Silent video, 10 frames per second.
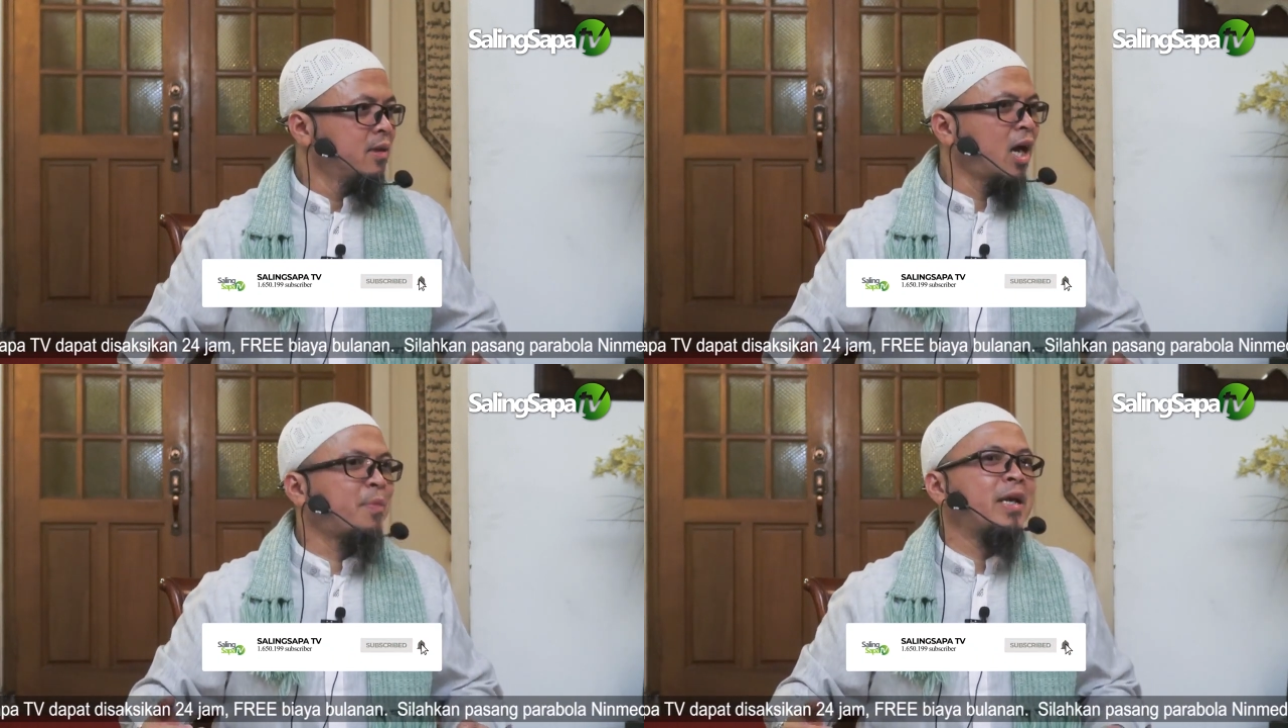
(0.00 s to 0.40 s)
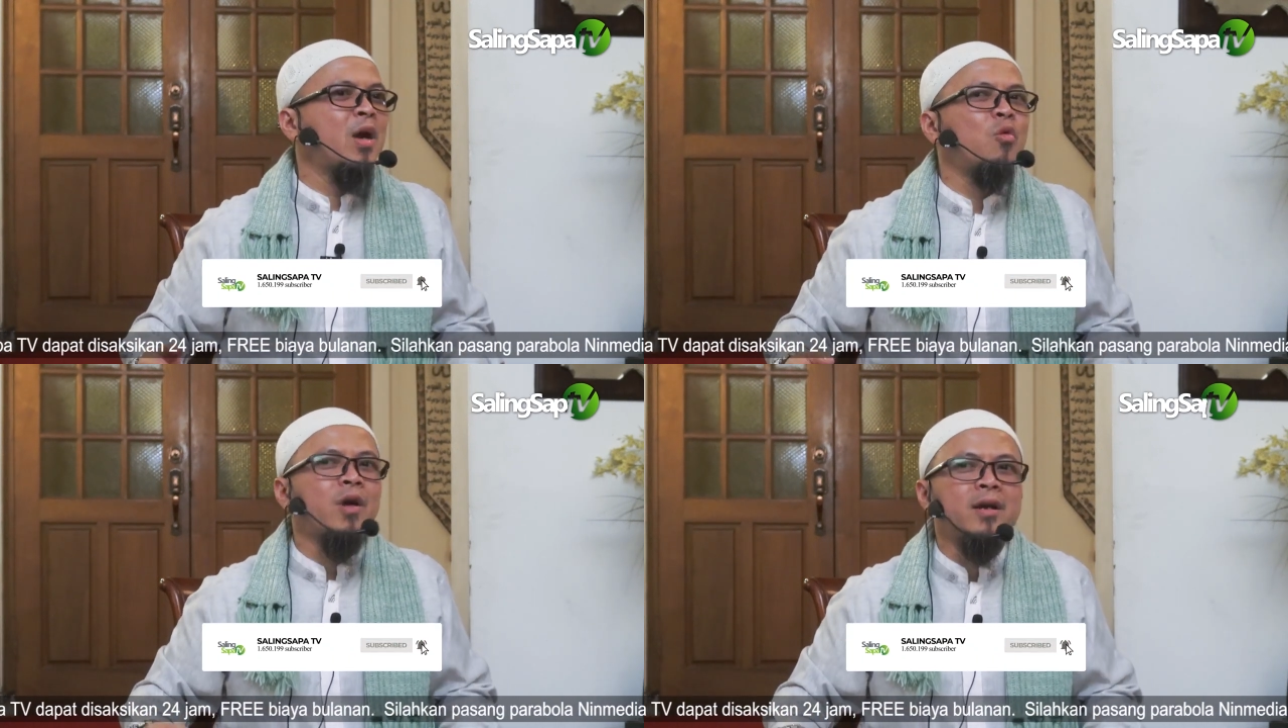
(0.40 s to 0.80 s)
Apa yang
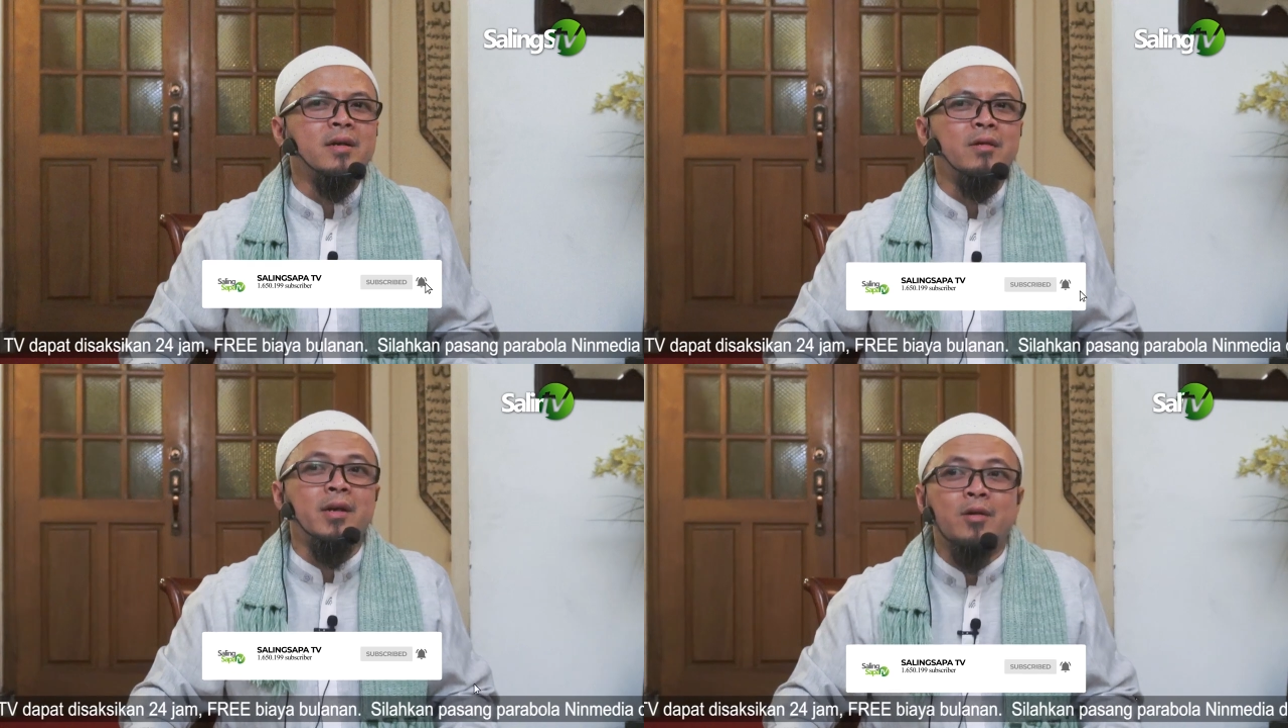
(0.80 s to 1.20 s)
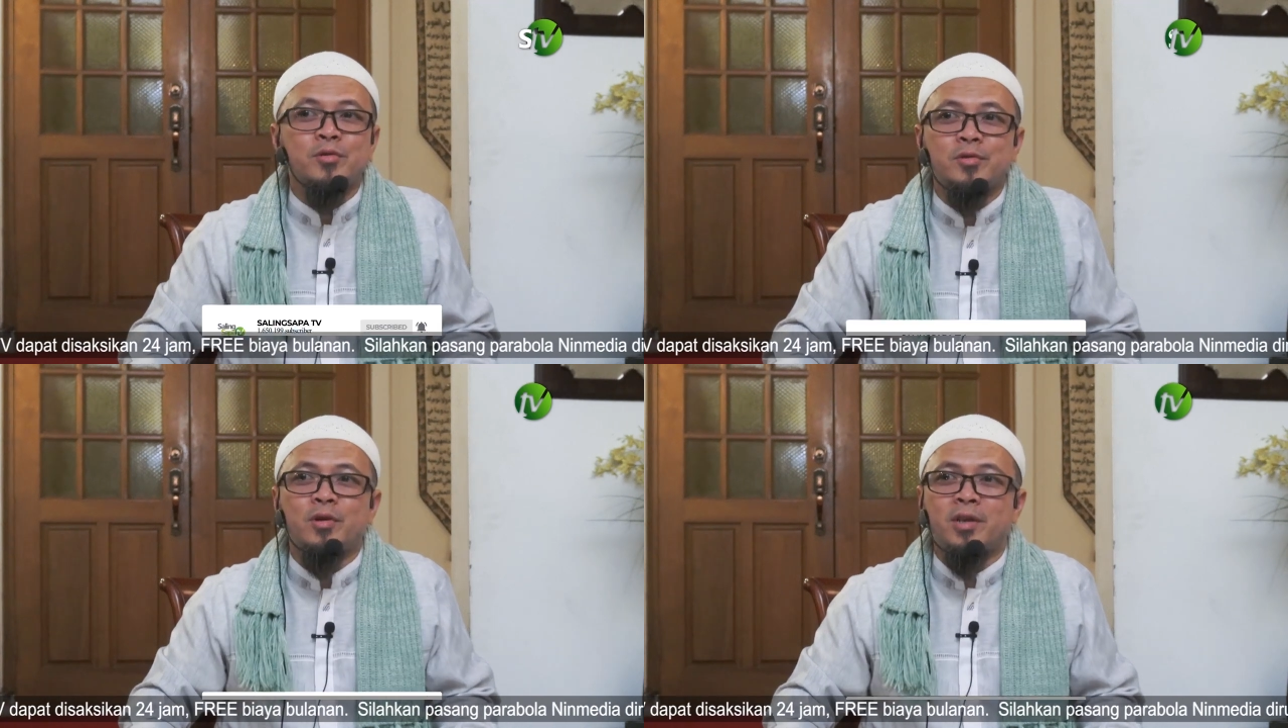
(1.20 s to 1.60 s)
dilakukan oleh
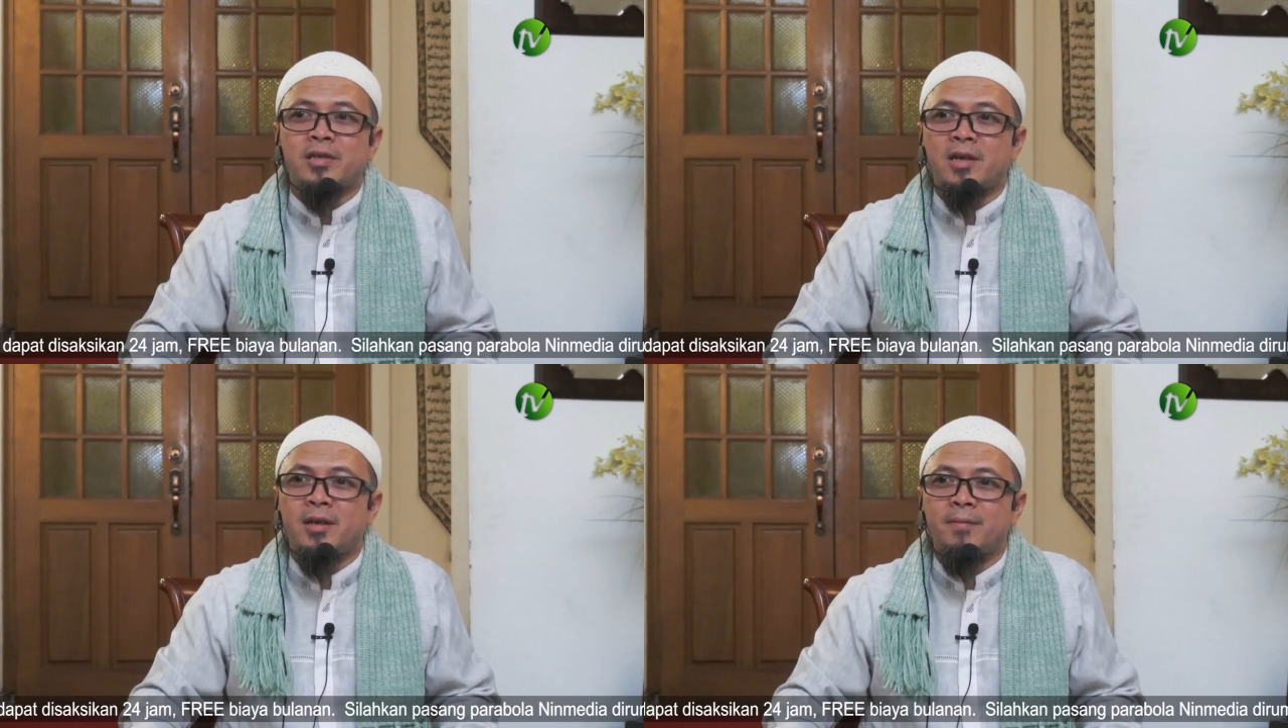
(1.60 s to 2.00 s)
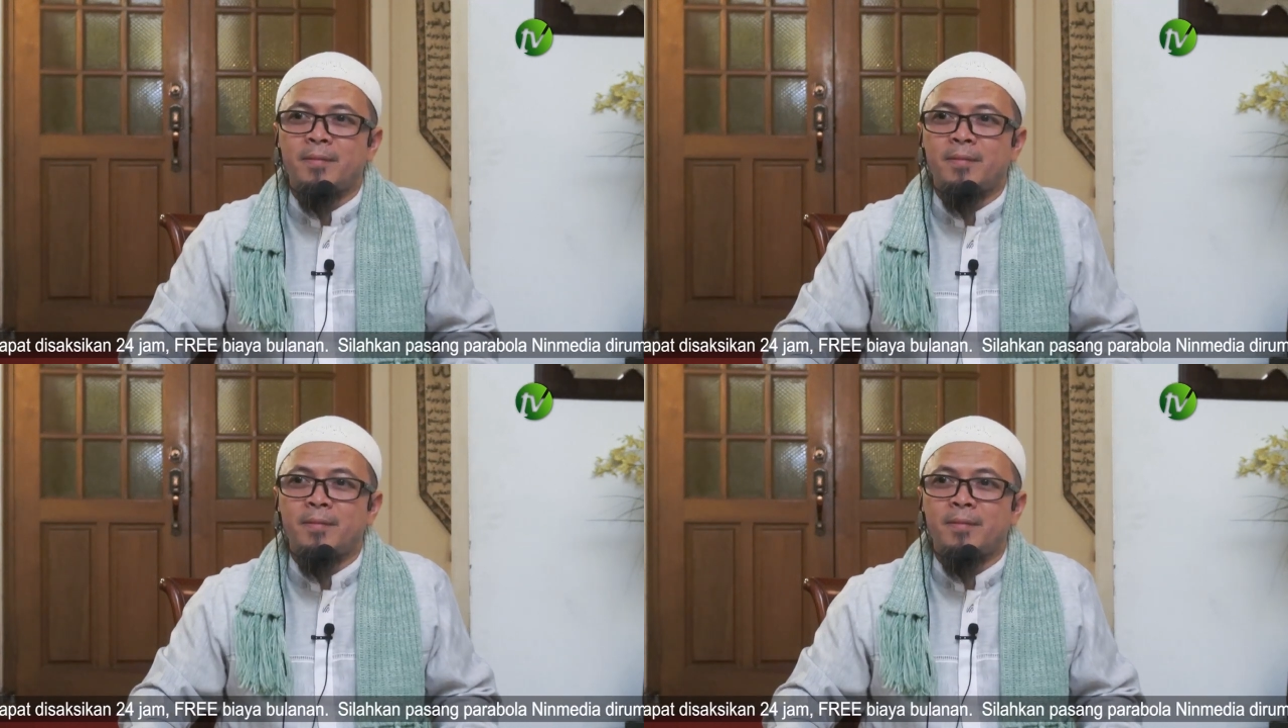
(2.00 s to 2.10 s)
Rasulullah saw